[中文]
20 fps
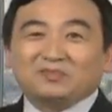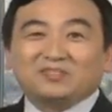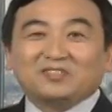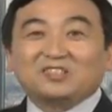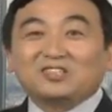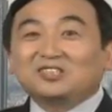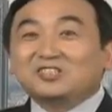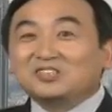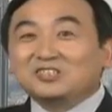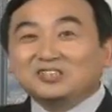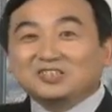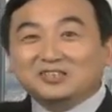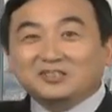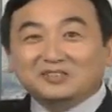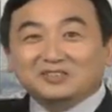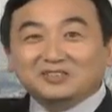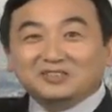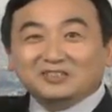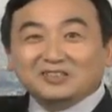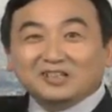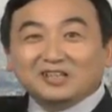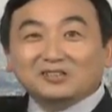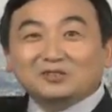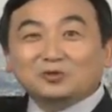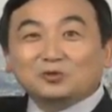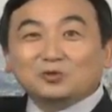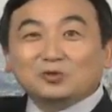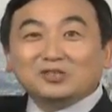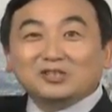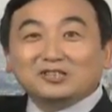这是
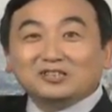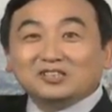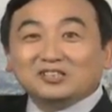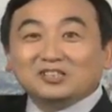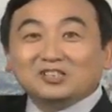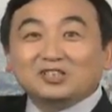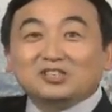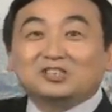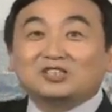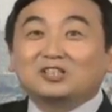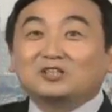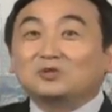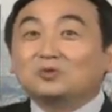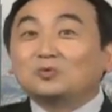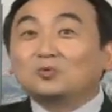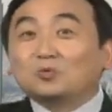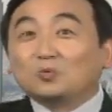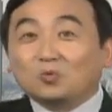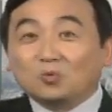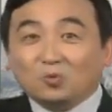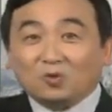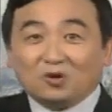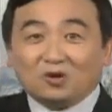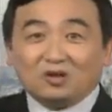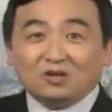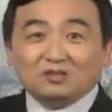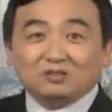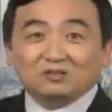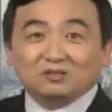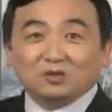很多人的生活、
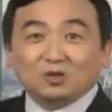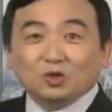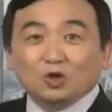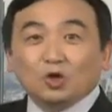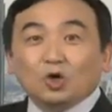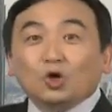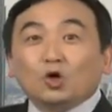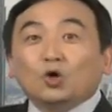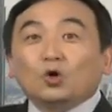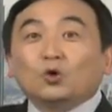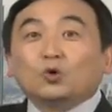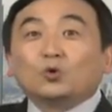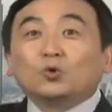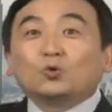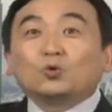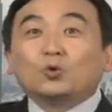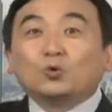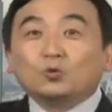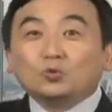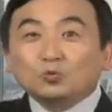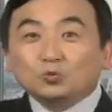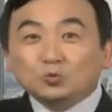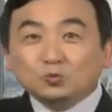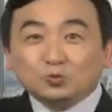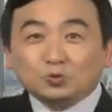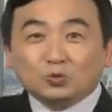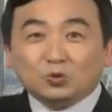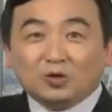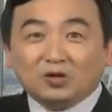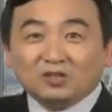工
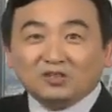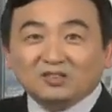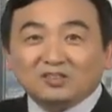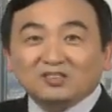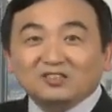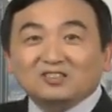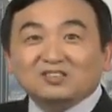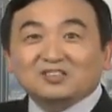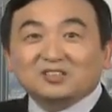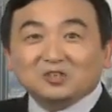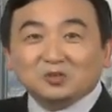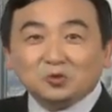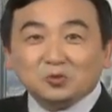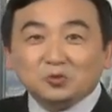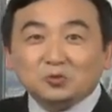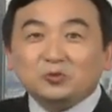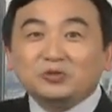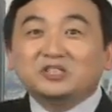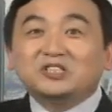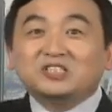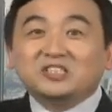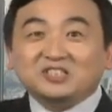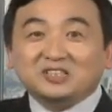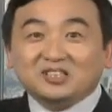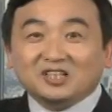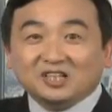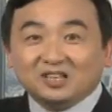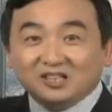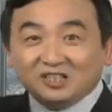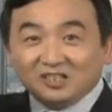作和学习
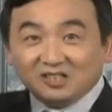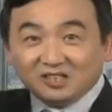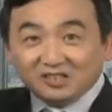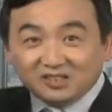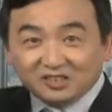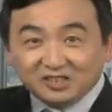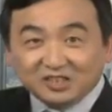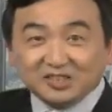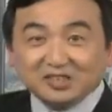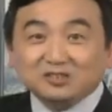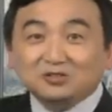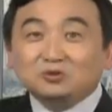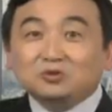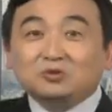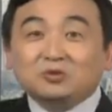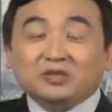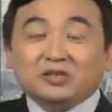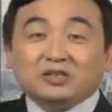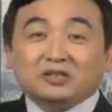的精髓。